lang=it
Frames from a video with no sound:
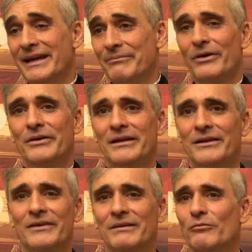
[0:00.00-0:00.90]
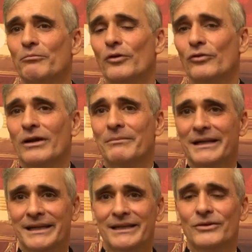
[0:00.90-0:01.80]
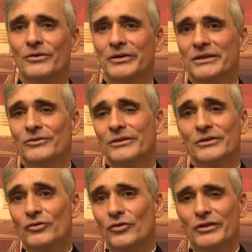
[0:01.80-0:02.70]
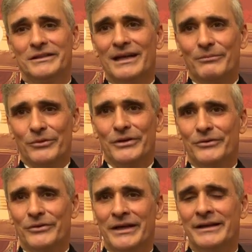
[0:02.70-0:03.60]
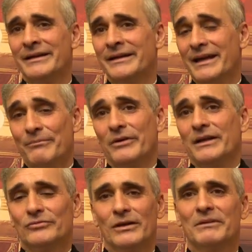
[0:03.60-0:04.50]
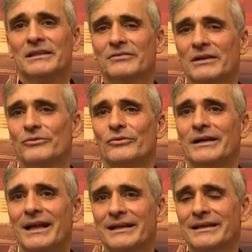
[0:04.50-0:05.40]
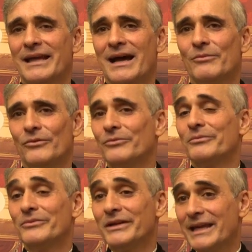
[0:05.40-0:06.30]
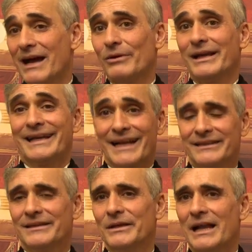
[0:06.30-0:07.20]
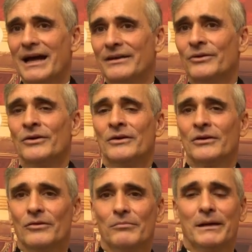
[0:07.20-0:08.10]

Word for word: e poi faremo un pollo all'amarengo in, in onore di Napoleone e poi naturalmente faremo un gran richiamo, un richiamo alla grande Milano col